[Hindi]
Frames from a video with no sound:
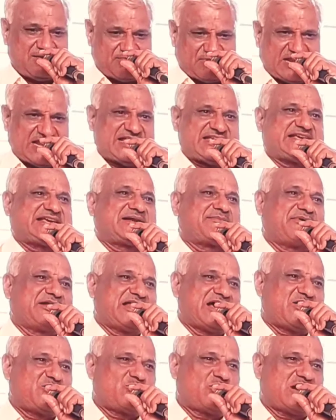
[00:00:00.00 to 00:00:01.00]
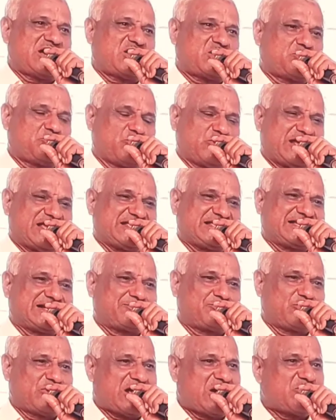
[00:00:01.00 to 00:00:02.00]
भलाई कर भला होगा और बुराई
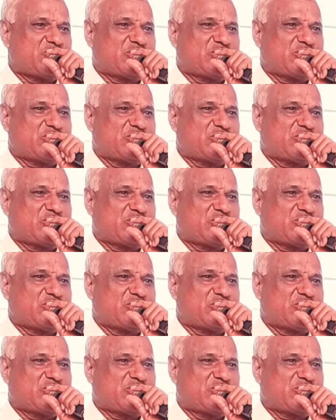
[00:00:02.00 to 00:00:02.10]
कर बुरा